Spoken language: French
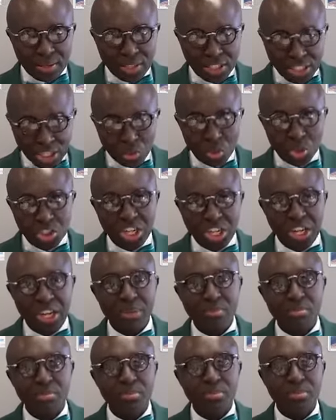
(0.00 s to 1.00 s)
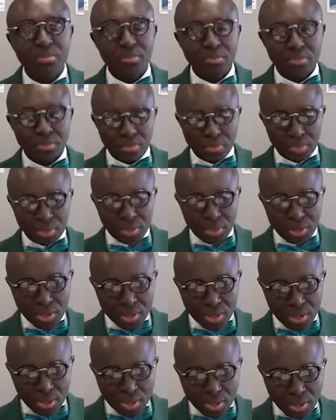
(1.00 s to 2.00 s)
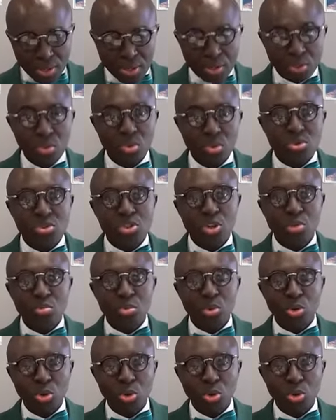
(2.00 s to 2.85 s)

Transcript: Jérusalem. Nous sommes